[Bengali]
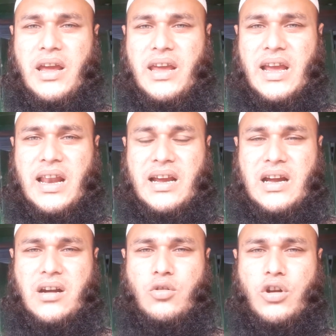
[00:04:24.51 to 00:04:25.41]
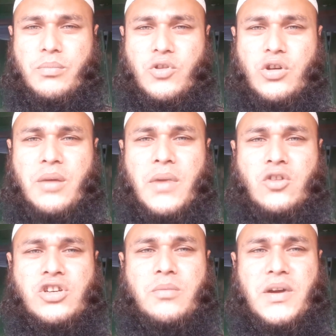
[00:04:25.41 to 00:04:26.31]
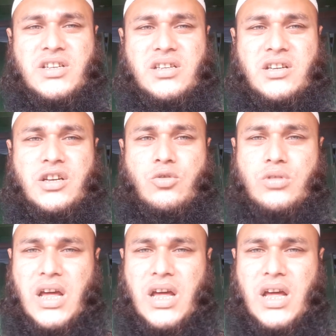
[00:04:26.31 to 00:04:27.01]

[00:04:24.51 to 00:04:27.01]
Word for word: এই এলাকার গরিব দুঃখী মানুষের পাশে যেন একটু